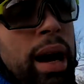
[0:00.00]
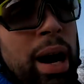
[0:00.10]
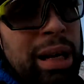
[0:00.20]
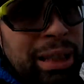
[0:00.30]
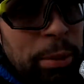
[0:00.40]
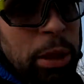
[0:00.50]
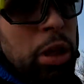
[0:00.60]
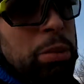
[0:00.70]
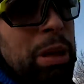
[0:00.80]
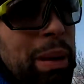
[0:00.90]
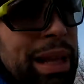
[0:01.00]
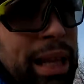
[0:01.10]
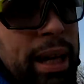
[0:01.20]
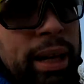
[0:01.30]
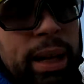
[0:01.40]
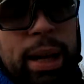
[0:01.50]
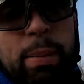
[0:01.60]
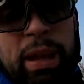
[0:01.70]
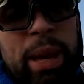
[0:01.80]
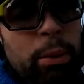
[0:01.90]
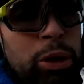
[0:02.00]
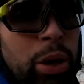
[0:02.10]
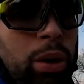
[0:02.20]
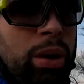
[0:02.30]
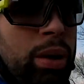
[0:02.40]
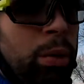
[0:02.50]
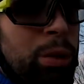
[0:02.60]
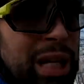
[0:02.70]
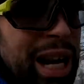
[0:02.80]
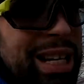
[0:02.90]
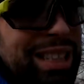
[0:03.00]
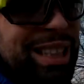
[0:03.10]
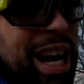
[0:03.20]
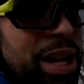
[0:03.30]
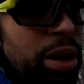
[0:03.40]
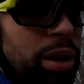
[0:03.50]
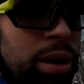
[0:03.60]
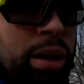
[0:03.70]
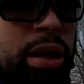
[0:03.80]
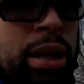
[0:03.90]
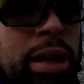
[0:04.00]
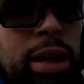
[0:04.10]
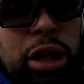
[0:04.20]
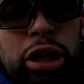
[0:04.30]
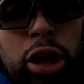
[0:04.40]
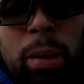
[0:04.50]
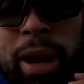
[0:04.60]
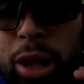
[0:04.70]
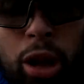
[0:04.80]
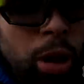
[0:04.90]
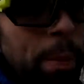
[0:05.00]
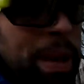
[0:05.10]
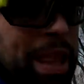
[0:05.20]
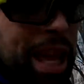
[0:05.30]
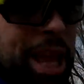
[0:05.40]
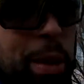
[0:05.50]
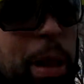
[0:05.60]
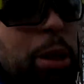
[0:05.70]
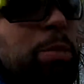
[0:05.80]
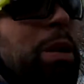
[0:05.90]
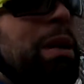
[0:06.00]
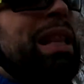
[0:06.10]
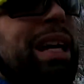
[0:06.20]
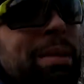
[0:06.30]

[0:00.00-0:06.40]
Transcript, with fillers: ahora estamos en 2020, empezamos con, con muchas ganas este año, sobre todo pidiendo al 2020